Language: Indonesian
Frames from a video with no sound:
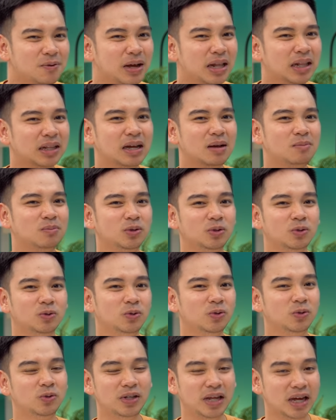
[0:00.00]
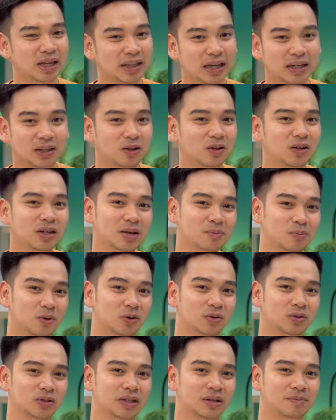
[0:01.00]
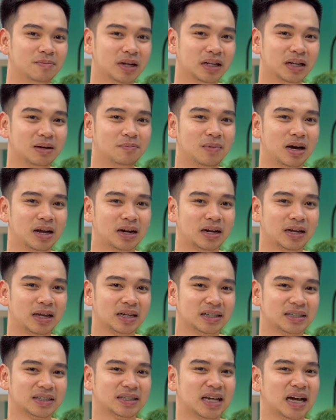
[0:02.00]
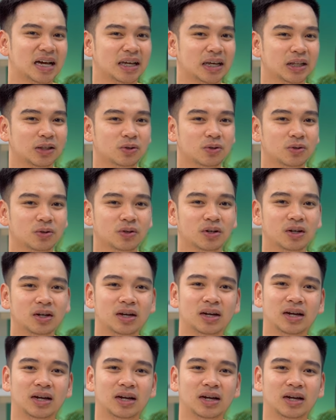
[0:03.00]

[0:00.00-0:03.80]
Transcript: welcome to dunia teknologi bro, dimana barang yang secanggih itu